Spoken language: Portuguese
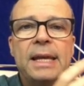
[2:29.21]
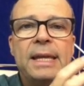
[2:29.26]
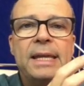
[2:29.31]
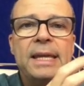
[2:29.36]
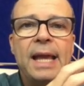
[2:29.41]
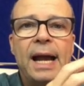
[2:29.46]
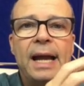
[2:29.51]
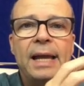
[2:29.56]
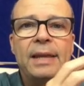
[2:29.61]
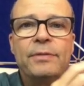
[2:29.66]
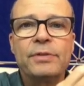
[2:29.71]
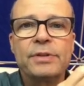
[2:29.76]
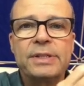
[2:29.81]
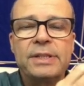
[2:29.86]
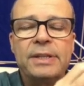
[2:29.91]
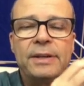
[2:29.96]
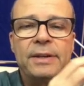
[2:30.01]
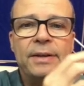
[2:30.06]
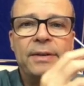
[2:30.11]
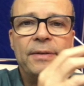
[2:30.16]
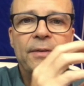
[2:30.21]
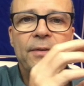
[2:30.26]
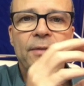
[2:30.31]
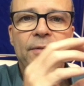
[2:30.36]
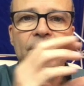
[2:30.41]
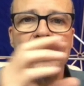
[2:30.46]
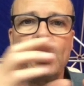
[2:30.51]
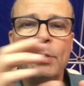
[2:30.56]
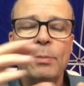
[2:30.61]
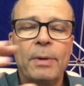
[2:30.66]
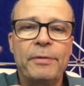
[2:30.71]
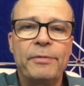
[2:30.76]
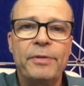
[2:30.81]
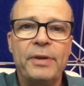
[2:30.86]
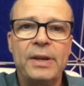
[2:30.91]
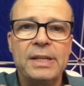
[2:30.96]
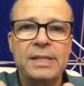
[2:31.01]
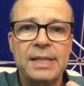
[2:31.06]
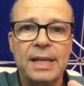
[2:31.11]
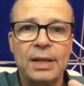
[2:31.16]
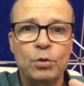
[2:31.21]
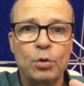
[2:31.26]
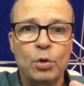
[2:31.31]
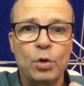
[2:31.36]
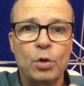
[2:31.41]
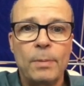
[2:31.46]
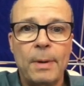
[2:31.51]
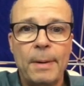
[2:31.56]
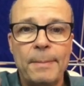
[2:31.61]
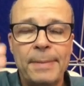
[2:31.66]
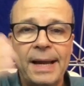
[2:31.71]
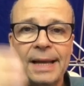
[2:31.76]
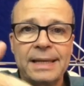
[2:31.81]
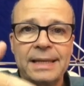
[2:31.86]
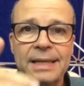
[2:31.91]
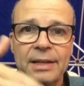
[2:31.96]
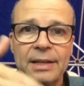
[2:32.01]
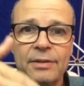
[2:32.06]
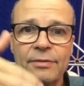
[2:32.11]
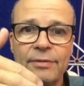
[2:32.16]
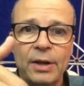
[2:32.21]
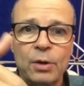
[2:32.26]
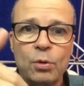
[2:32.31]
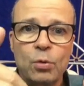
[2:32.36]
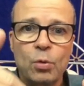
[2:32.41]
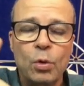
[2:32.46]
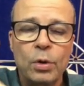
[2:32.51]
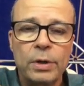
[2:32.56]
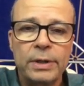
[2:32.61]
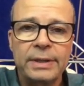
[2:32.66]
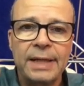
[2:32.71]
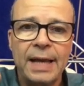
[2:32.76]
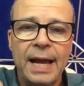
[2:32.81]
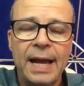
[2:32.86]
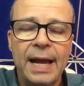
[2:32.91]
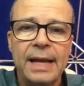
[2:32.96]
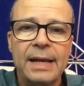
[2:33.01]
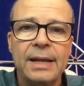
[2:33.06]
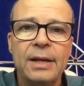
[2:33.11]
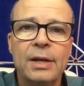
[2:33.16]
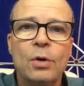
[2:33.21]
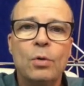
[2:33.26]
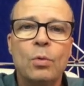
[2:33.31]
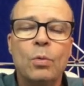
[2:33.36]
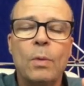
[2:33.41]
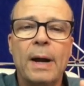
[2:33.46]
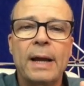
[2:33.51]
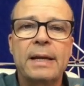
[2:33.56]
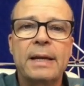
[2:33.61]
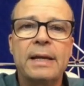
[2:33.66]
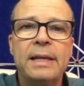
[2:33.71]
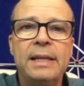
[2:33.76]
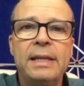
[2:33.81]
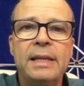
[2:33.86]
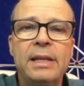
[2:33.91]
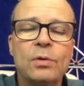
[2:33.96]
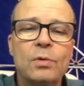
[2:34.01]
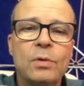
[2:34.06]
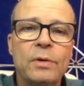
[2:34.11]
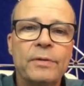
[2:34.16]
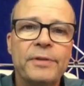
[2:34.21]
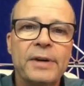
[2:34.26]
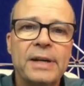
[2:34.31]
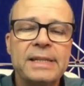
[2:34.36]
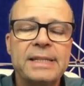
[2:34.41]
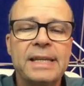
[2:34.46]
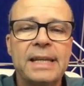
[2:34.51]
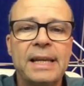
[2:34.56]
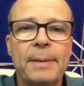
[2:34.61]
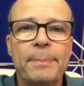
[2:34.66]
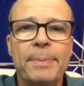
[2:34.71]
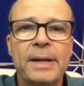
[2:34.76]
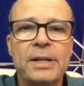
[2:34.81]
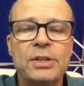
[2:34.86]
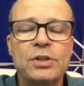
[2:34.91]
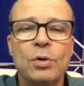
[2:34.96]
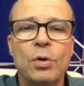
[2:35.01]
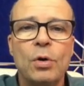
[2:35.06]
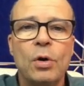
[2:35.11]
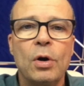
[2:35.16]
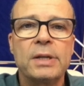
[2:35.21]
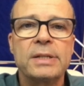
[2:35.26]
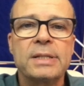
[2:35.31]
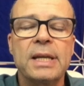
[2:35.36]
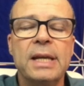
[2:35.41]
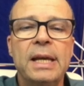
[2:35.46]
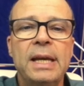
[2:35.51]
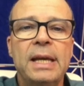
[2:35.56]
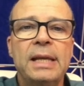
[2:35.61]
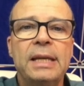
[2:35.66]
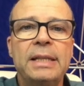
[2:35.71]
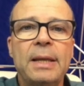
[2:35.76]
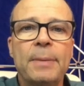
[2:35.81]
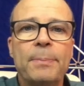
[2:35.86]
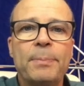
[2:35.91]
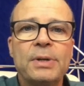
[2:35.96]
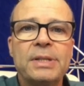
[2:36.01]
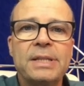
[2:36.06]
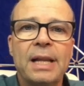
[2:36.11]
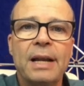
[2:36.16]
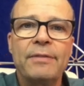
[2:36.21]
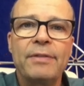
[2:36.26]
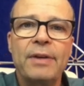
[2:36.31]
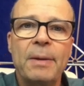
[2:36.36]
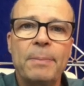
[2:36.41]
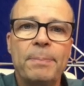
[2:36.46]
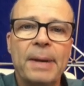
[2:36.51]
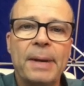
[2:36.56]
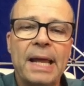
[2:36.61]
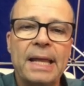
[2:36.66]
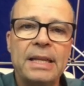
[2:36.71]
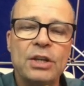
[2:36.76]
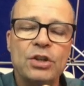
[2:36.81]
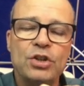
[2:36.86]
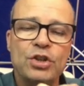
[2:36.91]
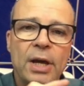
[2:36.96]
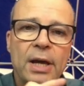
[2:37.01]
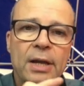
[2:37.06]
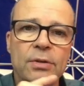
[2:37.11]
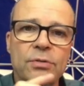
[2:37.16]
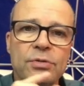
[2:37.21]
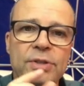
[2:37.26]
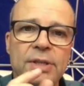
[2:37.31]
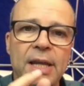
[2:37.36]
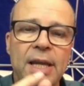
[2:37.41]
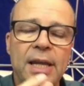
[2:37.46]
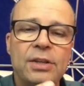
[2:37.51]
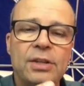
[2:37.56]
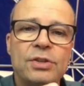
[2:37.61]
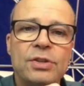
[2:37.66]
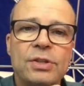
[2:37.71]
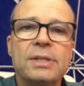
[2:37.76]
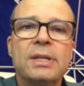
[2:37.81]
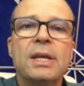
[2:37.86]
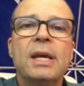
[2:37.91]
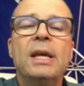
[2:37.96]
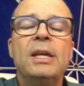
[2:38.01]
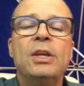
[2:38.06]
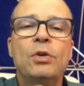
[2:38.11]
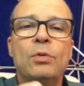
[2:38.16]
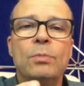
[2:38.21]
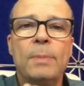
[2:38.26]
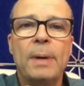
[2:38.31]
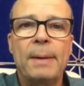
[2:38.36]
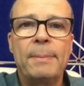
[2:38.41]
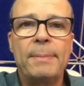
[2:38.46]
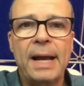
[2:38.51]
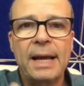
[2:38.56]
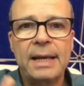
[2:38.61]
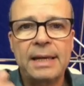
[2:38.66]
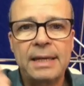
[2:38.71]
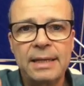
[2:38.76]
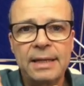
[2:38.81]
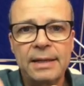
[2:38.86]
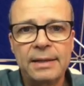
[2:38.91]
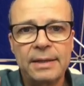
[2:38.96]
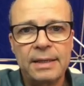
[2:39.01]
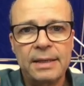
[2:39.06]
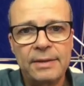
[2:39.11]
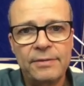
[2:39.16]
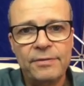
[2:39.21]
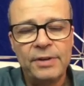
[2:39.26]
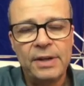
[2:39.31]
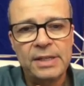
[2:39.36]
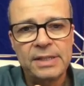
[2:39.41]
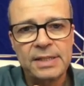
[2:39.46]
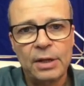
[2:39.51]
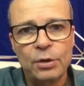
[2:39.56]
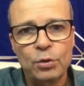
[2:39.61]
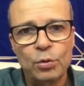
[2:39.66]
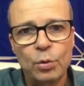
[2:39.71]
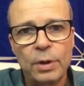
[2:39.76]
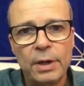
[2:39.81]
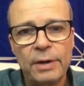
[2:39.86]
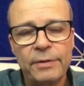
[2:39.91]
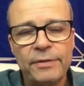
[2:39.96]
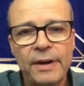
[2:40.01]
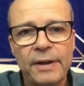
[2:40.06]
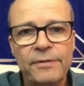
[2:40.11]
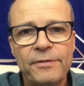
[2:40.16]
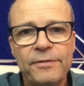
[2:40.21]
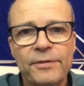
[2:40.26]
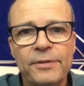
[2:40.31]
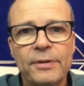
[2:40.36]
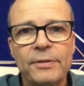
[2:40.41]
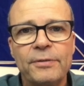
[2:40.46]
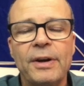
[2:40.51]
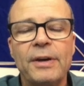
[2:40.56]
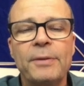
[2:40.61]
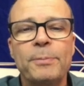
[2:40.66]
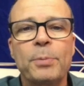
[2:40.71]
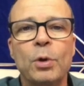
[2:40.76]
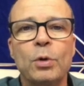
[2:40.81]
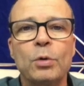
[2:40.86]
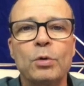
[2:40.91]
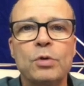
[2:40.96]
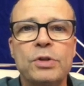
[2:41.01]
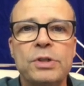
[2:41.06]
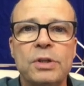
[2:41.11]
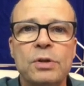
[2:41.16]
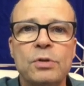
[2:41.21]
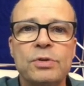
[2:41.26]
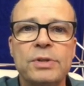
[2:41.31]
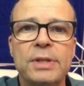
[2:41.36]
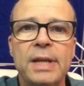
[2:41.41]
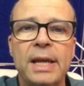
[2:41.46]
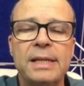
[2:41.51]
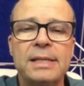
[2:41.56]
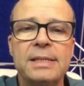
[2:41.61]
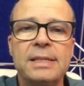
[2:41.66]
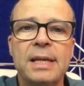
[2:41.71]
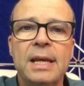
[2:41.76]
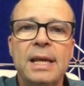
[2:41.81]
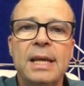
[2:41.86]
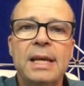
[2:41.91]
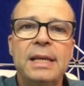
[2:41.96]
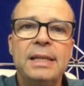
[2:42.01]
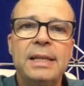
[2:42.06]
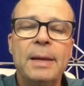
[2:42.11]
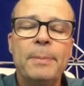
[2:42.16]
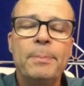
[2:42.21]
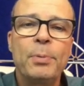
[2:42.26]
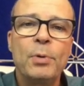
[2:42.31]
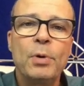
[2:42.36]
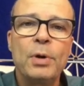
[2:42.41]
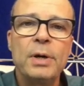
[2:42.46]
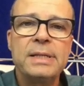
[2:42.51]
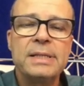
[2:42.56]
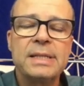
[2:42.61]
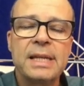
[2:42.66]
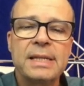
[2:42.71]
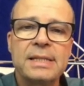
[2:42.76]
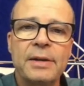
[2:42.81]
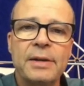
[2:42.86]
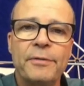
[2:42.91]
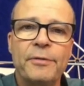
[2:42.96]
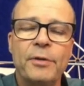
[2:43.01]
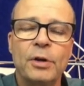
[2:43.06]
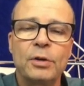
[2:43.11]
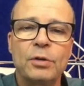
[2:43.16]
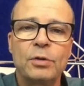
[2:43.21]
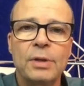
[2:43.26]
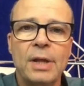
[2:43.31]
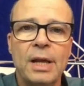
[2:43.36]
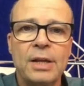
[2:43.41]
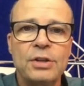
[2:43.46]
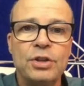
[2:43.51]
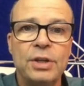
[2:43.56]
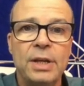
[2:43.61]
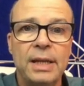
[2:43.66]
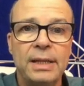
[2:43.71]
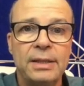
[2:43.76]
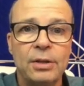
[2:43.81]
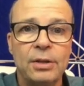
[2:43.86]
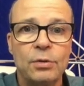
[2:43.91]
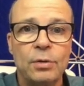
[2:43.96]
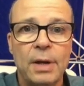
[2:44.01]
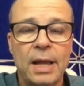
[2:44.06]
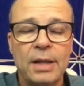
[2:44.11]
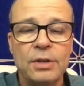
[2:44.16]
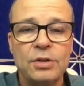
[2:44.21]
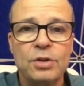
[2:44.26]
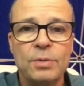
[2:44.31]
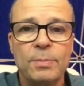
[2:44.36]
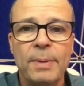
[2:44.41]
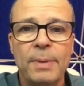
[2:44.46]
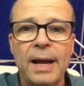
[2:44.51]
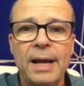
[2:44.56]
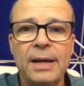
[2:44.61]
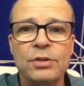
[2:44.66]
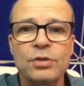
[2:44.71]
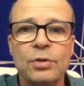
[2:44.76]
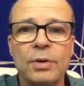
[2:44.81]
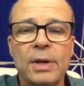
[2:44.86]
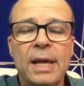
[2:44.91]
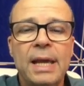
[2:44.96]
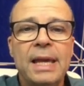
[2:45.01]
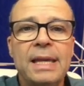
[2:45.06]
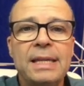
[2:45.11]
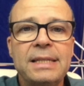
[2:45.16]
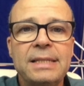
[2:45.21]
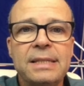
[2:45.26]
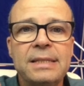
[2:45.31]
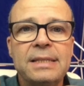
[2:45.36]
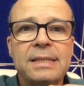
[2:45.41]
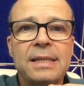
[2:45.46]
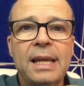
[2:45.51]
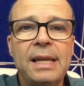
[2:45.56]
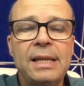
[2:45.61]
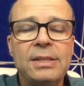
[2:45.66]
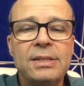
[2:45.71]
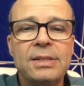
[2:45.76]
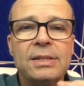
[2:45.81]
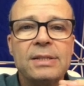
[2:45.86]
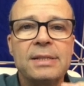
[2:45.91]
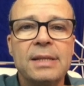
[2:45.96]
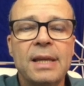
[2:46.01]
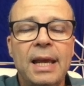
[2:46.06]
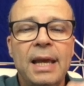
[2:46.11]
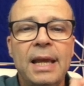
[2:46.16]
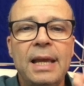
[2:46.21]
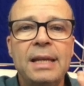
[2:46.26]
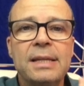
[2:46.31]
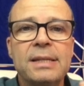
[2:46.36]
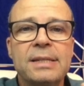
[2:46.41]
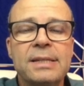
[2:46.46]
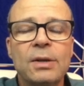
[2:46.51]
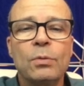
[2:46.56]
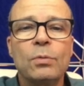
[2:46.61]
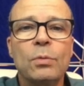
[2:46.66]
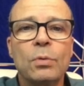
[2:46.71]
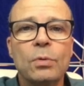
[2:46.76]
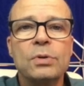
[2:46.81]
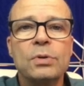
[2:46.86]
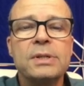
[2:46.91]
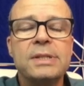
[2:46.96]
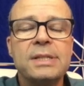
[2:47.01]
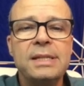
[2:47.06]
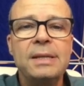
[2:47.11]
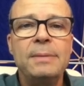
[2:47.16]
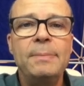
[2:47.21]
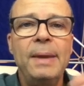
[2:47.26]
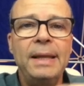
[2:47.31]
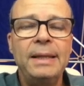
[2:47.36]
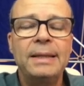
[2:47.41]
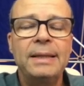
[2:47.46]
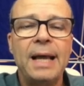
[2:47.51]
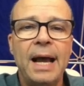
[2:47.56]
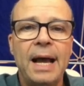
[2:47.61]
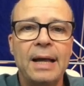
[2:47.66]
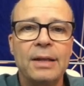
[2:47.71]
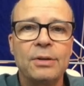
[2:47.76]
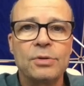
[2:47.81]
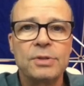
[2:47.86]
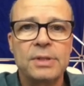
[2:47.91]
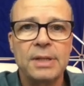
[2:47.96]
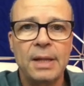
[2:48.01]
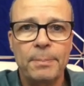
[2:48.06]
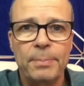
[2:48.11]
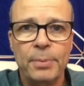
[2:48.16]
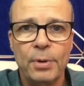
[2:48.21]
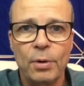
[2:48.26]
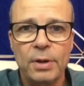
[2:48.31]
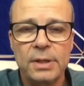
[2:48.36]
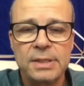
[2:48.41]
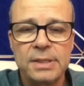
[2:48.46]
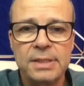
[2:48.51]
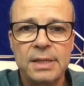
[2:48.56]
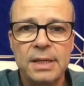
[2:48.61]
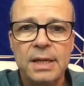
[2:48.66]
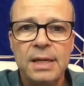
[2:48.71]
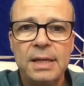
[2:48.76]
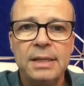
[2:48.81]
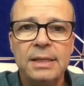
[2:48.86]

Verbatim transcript: E aí você tem uma fresadora, uma máquina que vai cortar um acrílico e fazer a parte rosa. E depois ela vai planejar os dentes e uma máquina fresadora vai, vai produzir os dentes. E depois, nessa foto da direita do lado de baixo, esses dentes, eles são cimentados na prótese.